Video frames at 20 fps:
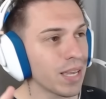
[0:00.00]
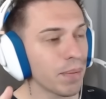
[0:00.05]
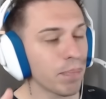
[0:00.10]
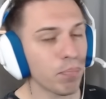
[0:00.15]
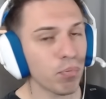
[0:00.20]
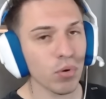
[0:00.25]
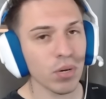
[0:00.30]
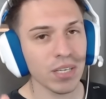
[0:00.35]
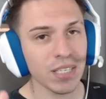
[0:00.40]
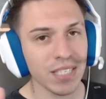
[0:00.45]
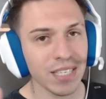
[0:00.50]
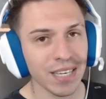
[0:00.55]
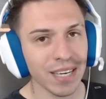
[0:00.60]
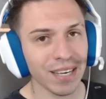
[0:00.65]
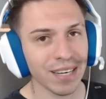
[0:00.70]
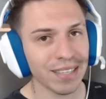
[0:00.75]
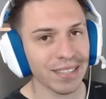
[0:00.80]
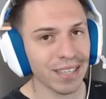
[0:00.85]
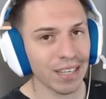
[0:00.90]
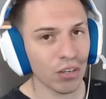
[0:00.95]
que puede
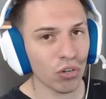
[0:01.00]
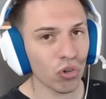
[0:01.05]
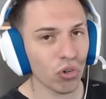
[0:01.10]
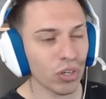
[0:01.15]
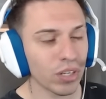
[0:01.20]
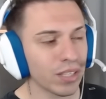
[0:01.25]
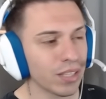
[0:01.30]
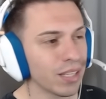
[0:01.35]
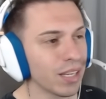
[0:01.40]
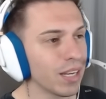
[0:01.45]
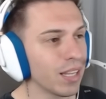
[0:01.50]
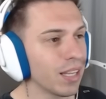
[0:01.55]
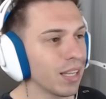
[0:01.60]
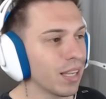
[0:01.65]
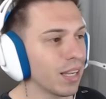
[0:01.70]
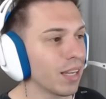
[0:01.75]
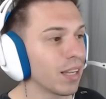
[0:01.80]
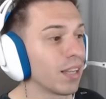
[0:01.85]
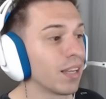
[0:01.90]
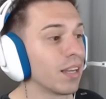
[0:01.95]
llegar a estar
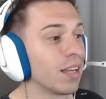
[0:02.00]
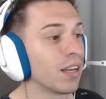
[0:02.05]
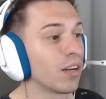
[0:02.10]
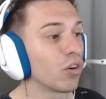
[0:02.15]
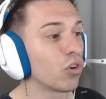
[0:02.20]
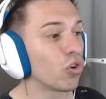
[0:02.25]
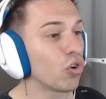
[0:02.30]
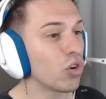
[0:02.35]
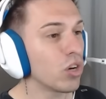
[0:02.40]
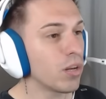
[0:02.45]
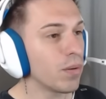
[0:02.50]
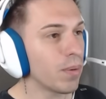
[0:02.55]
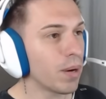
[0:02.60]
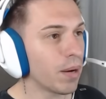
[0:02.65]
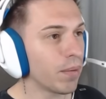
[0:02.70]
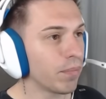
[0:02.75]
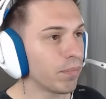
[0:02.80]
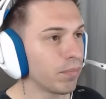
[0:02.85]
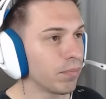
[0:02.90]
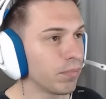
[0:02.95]
conectada con
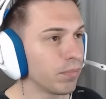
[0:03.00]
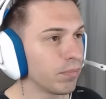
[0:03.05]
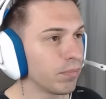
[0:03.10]
Iván.